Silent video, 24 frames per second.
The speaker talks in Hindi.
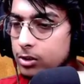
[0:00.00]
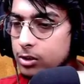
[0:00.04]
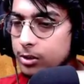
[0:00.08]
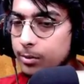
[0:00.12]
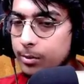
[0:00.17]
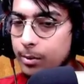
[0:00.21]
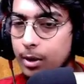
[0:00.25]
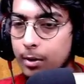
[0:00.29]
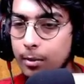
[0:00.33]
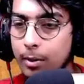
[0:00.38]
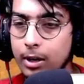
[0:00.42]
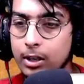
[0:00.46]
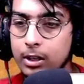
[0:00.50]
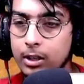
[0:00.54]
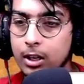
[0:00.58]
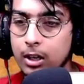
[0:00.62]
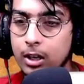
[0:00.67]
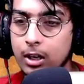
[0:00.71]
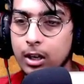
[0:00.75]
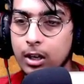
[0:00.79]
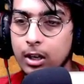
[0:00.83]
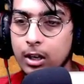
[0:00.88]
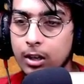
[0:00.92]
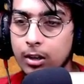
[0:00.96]
जीबरा भाई ये
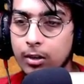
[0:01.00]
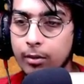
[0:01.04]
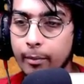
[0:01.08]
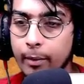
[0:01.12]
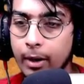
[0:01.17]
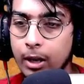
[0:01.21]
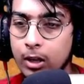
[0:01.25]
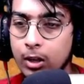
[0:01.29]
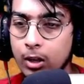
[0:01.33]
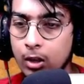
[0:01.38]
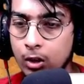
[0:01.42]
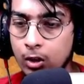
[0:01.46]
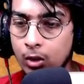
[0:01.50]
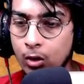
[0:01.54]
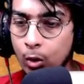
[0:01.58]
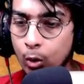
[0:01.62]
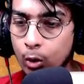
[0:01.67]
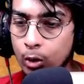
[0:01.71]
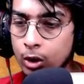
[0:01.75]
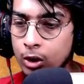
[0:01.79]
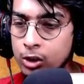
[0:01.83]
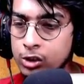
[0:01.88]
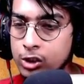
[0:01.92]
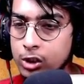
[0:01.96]
रे भाई
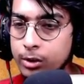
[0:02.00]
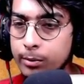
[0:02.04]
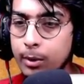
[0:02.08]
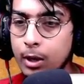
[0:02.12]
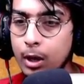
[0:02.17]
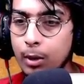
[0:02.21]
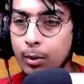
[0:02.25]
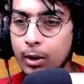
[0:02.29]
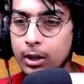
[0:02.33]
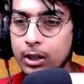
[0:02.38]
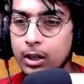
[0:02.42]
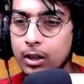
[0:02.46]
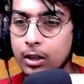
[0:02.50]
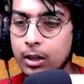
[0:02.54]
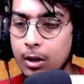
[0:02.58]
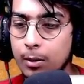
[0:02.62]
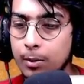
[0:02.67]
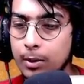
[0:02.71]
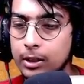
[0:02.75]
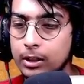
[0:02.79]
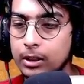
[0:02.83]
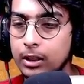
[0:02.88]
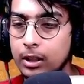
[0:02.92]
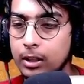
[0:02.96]
गोल्डन जीबरा भाई ये क्या
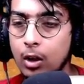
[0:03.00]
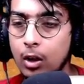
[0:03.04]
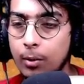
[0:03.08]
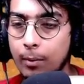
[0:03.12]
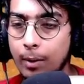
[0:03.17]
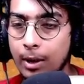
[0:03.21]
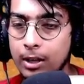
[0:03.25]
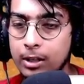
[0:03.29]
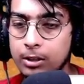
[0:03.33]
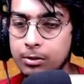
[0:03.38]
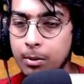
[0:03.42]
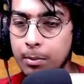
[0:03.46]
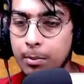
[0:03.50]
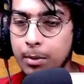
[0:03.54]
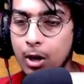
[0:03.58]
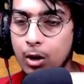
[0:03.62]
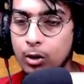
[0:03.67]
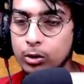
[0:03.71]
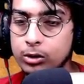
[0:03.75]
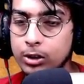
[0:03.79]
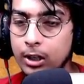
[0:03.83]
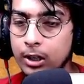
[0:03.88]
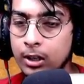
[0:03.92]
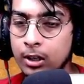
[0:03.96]
बात है भाई इसमें भी
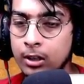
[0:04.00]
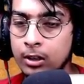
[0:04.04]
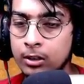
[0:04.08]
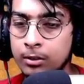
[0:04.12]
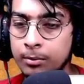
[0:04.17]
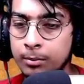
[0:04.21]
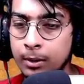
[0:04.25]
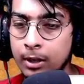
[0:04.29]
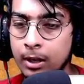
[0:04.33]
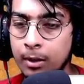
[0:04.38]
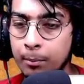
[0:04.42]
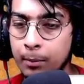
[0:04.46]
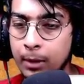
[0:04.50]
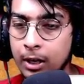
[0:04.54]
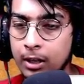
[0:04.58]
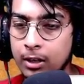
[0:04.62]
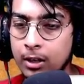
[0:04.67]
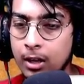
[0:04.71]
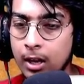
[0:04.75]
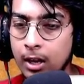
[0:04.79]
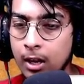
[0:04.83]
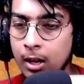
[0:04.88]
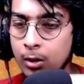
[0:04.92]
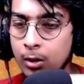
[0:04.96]
आउटसाइडर बढ़ गया है